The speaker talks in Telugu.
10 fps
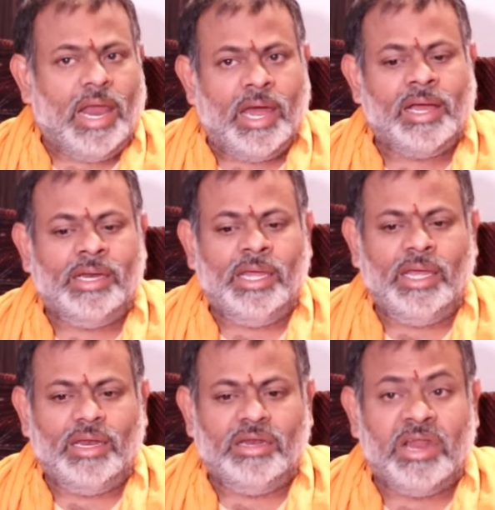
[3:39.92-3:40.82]
అలాగనే
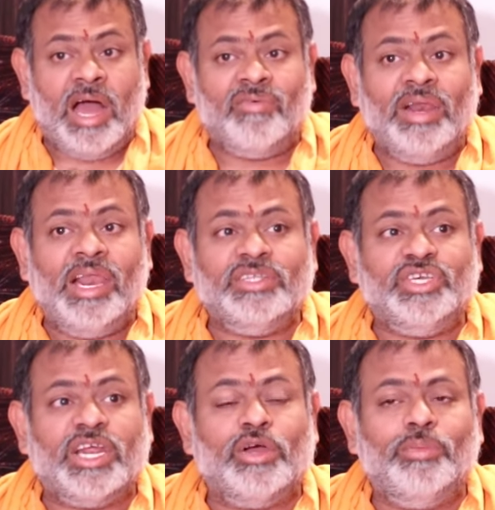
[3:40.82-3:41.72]
నా వల్ల
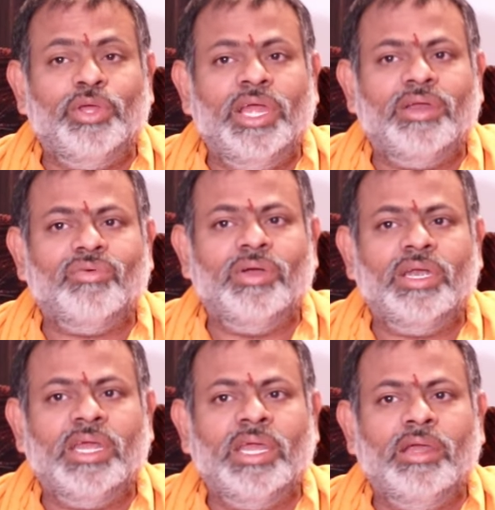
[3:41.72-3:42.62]

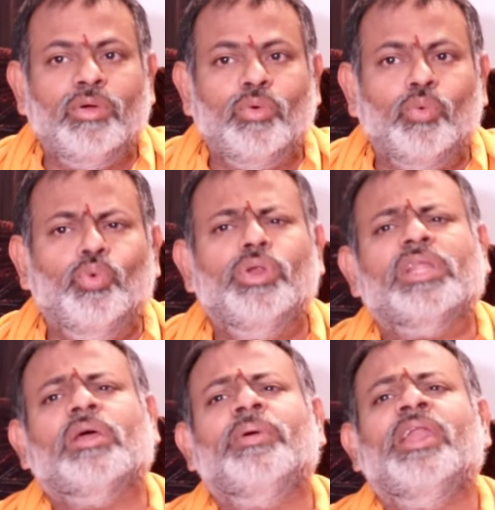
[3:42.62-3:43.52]
జరగబోయేటువంటి
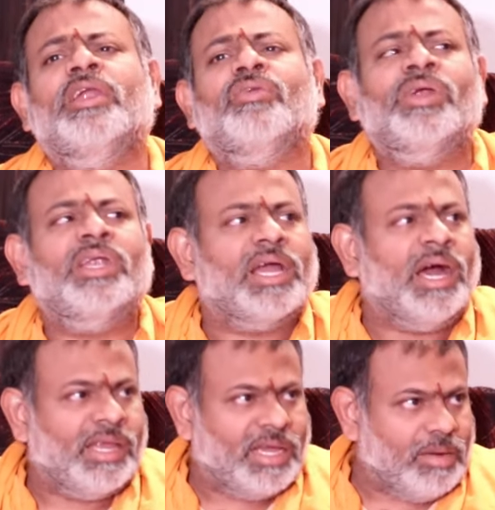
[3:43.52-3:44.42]
ఉన్నతమైనటువంటి
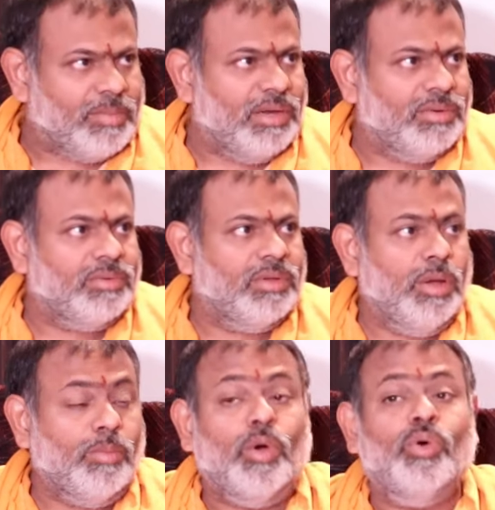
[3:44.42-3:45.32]
కార్యక్రమాలు
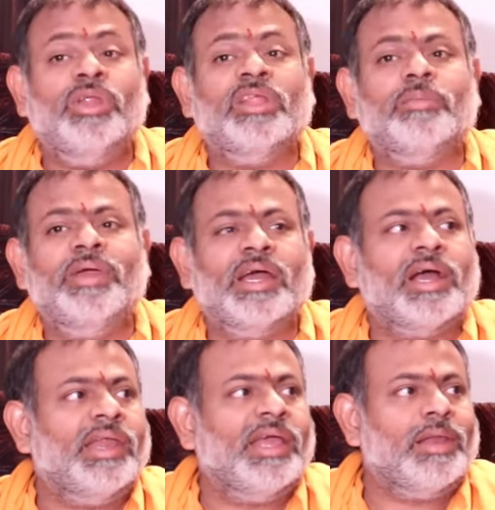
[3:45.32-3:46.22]
మహోన్నతమైన
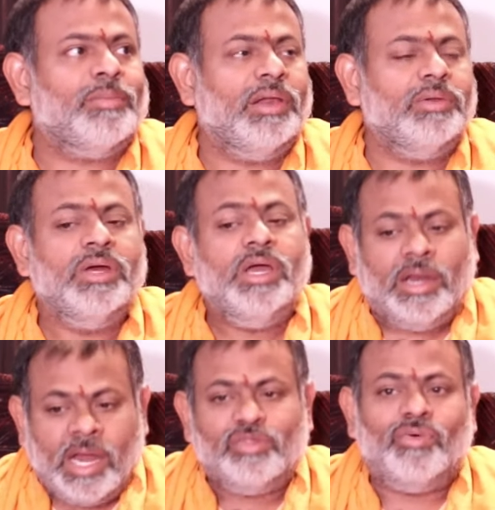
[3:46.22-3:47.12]
కార్యక్రమాలు
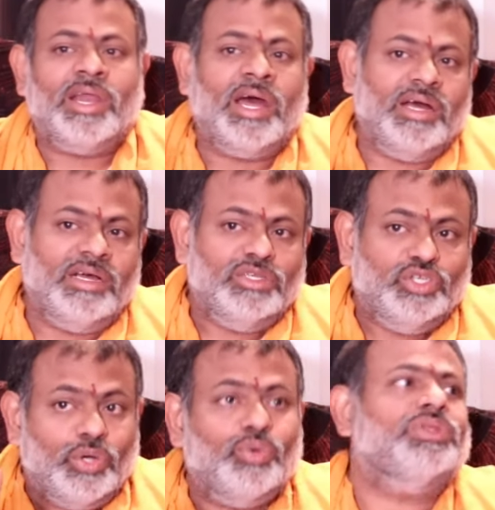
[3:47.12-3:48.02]
నా ద్వారా
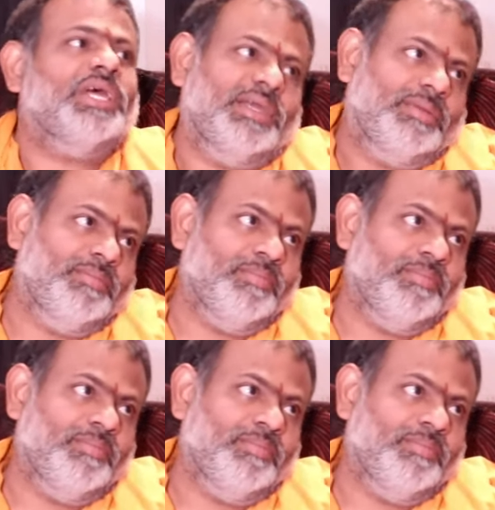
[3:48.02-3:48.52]
జరుగుతాయి